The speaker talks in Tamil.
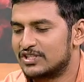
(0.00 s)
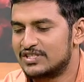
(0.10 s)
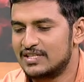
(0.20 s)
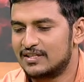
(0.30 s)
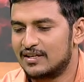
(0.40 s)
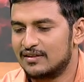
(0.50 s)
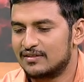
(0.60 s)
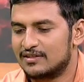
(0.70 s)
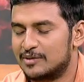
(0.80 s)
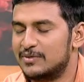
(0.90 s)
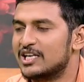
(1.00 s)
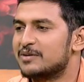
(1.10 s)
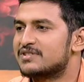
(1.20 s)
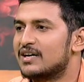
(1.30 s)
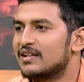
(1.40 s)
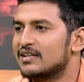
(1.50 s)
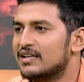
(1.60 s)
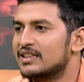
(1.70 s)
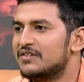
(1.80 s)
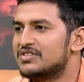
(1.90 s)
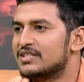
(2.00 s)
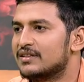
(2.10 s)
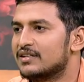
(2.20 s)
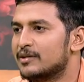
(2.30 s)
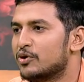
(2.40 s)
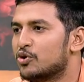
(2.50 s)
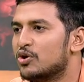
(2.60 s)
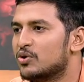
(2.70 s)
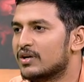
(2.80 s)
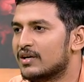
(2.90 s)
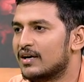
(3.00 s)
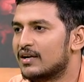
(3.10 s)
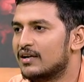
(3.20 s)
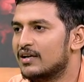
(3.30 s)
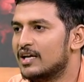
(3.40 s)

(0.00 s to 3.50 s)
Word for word: ரஜினிகாந்த் தமிழகம் சார்ந்த எந்த விஷயத்துக்கு இப்ப குரல் கொடுக்கிறார்